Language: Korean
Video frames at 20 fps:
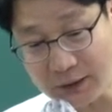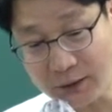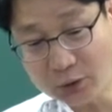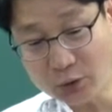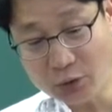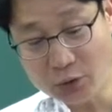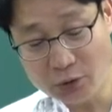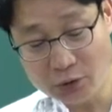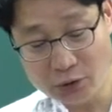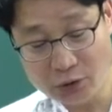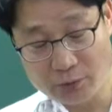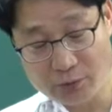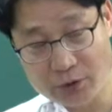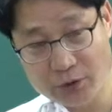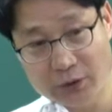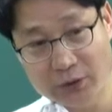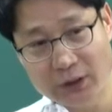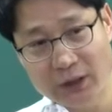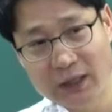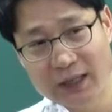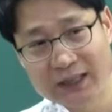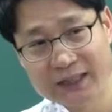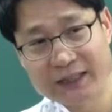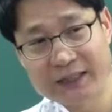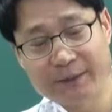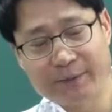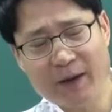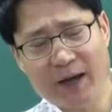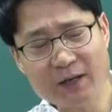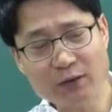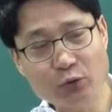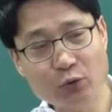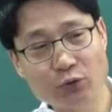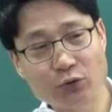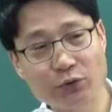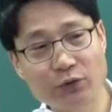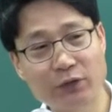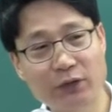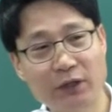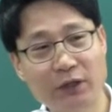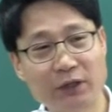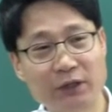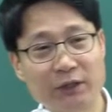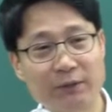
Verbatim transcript: 또요 여러분 지방소득세는